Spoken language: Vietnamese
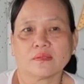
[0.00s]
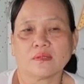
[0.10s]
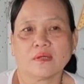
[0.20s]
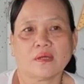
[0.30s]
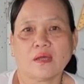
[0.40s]

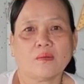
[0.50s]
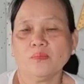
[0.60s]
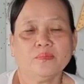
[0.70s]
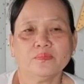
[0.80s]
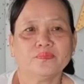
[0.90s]
cờ không.
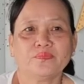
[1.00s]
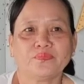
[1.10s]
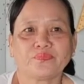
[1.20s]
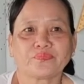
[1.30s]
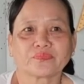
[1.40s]
bạc rồi
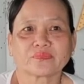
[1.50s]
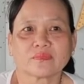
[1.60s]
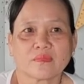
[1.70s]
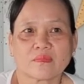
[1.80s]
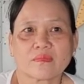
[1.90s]
gì này nọ
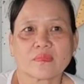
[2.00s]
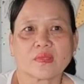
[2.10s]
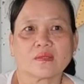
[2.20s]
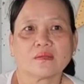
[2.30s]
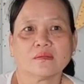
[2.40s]
gái gú
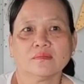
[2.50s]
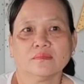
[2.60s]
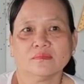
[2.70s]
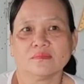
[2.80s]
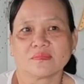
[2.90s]
đồ
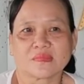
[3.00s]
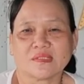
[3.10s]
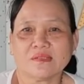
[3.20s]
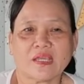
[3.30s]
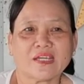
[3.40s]

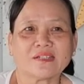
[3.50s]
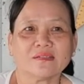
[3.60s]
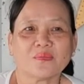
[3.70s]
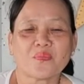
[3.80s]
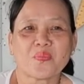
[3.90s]
dạ chị phải
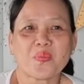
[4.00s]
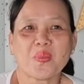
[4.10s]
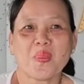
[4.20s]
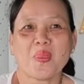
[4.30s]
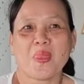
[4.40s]
kể ra đàn
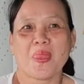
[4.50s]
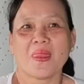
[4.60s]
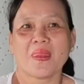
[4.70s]
anh biết